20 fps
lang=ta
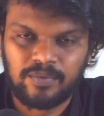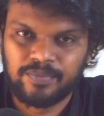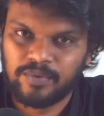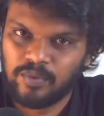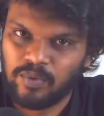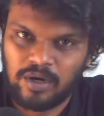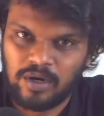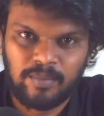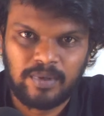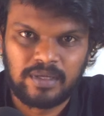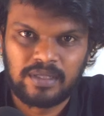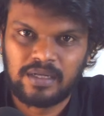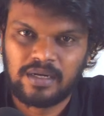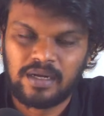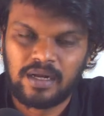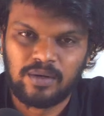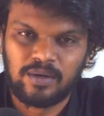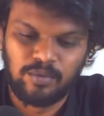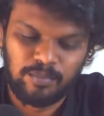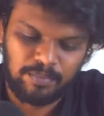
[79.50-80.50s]
உங்களை மாதிரி
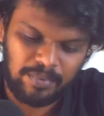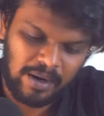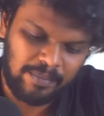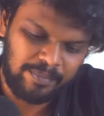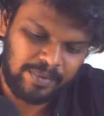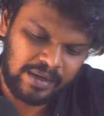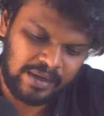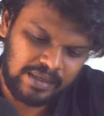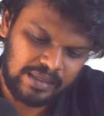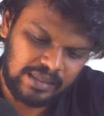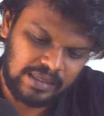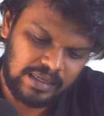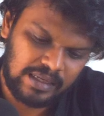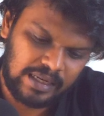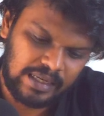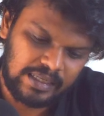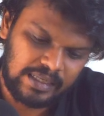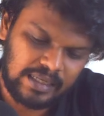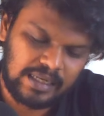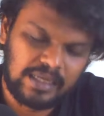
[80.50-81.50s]
தான் நானும் பார்ப்பேன் இதில்
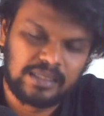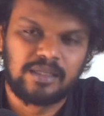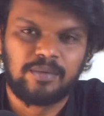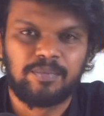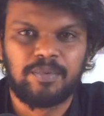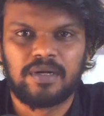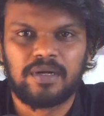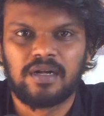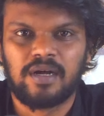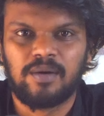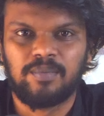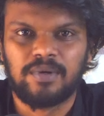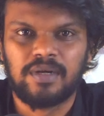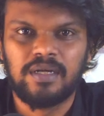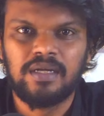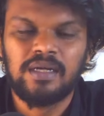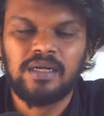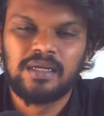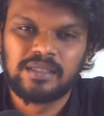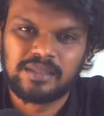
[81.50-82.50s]
ரைட்டாக இருக்கா தப்பாக இருக்கா
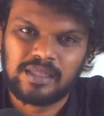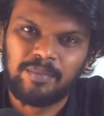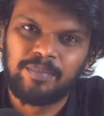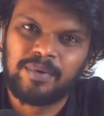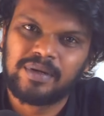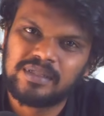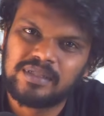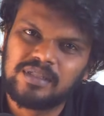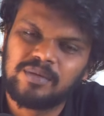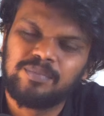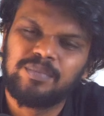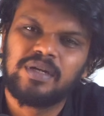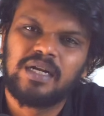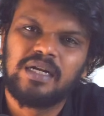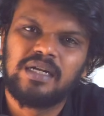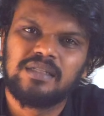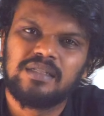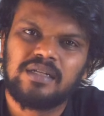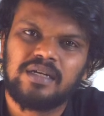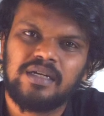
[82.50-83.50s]
அப்படின்னு தப்பாக இருந்தால் தப்பு
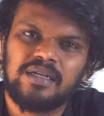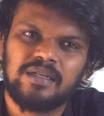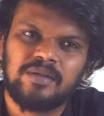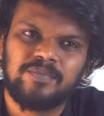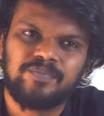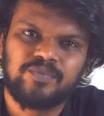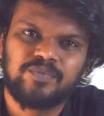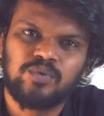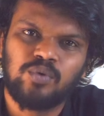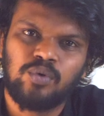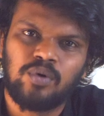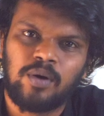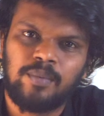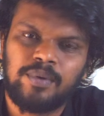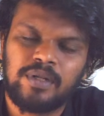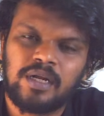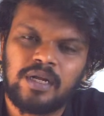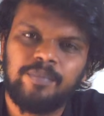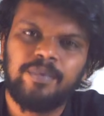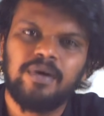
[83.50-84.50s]
ரைட்டாக இருந்தால் ரைட்டு ஸோ
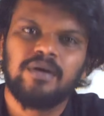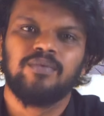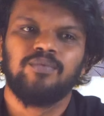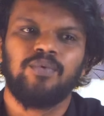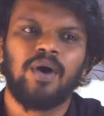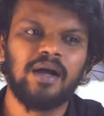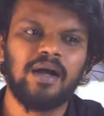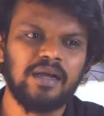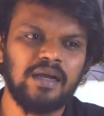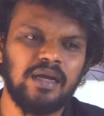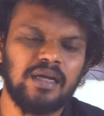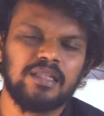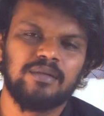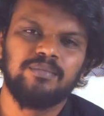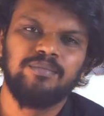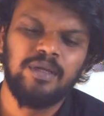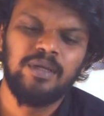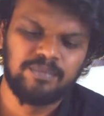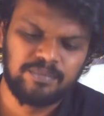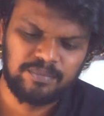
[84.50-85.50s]
அப்படி இருக்கப்ப வாங்க அந்த
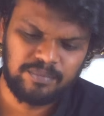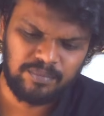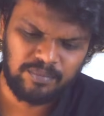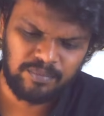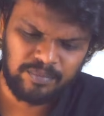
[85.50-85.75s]
மீம்